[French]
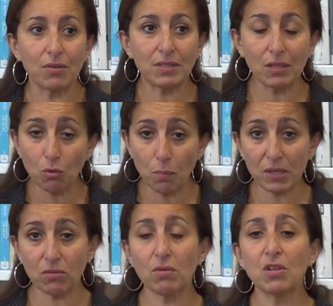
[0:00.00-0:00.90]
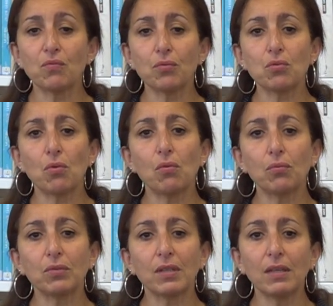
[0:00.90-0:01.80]
ces deux personnages vont se
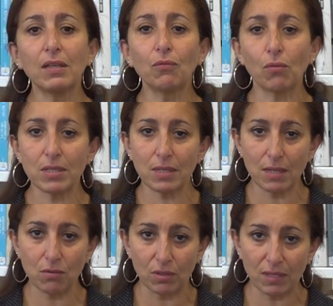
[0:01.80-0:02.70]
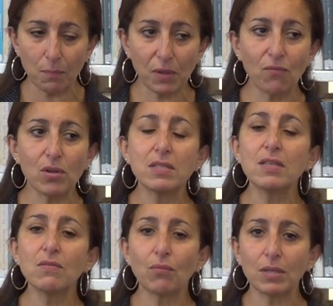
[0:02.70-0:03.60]
rencontrer, vont essayer de
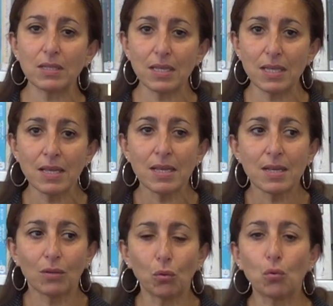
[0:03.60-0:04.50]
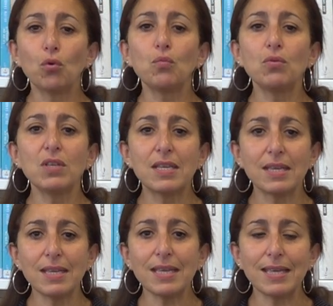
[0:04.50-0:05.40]
s'apprivoiser, vont essayer de
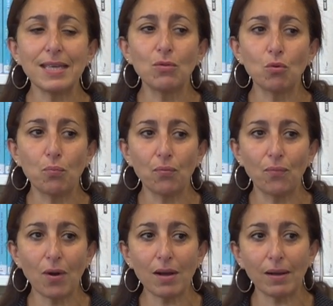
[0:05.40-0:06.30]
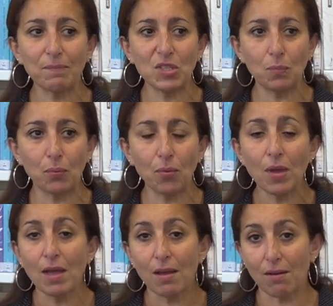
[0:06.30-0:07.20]
communiquer et de pouvoir un petit peu
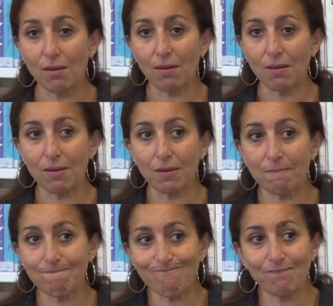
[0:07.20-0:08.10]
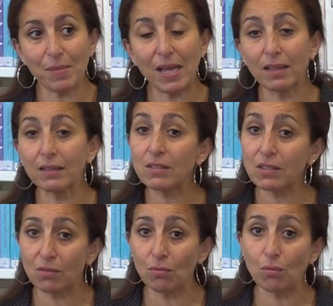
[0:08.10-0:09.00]
ben,
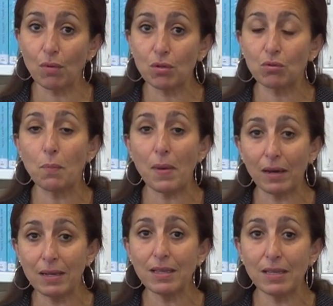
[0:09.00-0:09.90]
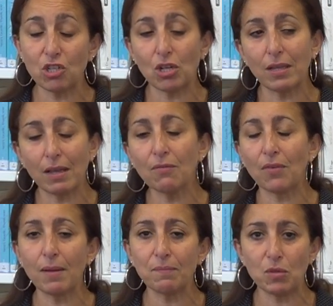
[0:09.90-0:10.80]
se parler et chacun
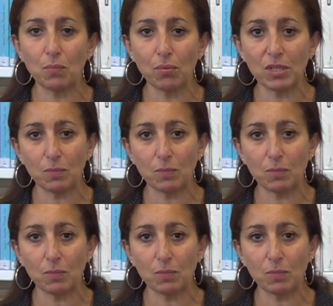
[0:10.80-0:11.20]
va un petit peu